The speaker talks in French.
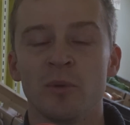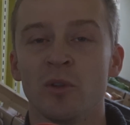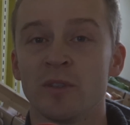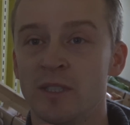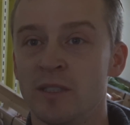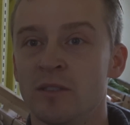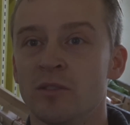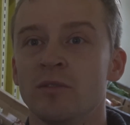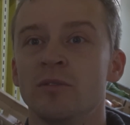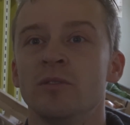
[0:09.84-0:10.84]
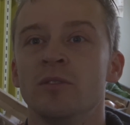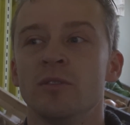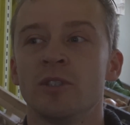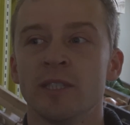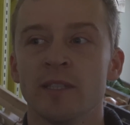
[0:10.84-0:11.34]
pendant six ans euh,
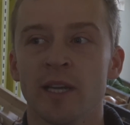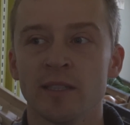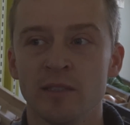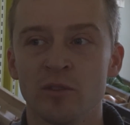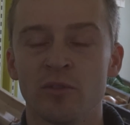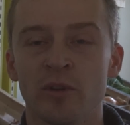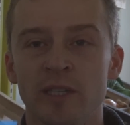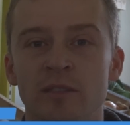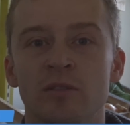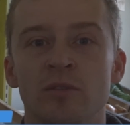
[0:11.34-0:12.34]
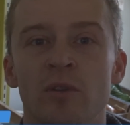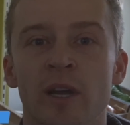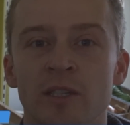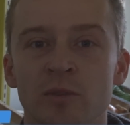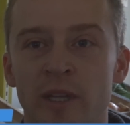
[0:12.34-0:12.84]
chez un artisan fleuriste de la
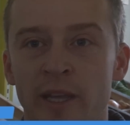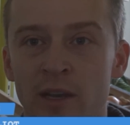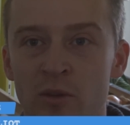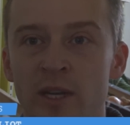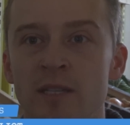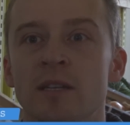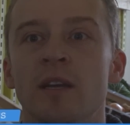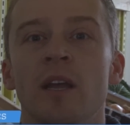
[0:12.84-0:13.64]
région dunkerquoise,